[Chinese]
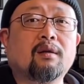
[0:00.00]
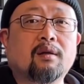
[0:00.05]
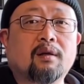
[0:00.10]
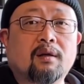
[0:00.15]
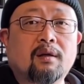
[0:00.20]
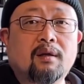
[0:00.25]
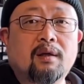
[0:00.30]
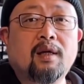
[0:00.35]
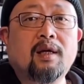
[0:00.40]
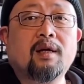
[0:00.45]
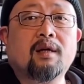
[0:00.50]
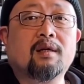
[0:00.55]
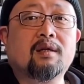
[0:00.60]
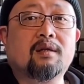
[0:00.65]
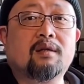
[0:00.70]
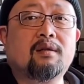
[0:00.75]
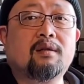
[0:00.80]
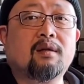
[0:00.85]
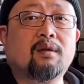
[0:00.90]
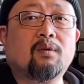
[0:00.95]
可是那个
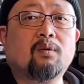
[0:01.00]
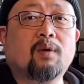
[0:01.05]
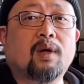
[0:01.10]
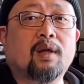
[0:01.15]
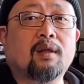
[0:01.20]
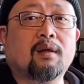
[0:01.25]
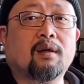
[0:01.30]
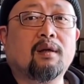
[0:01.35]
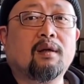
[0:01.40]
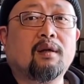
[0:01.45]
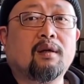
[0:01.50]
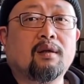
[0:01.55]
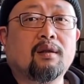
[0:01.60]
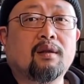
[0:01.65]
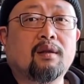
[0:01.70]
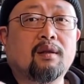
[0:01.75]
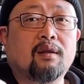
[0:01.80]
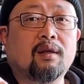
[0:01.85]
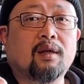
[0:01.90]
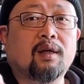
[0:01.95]
时间段呢，
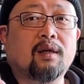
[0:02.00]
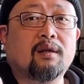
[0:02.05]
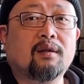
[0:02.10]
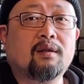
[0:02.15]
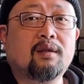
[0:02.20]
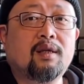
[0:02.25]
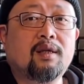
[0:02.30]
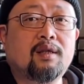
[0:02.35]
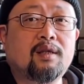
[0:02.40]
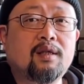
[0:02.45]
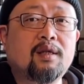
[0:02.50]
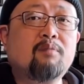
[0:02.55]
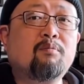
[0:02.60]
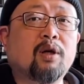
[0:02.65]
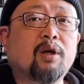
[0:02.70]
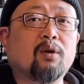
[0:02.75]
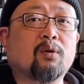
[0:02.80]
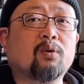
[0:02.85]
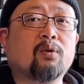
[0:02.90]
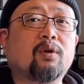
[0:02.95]
那你既
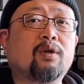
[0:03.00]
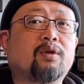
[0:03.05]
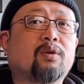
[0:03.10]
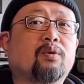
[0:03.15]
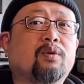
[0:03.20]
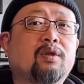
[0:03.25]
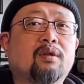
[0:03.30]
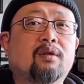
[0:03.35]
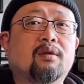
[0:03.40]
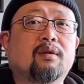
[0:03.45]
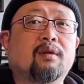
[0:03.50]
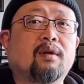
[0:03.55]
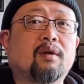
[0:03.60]
没有退休金，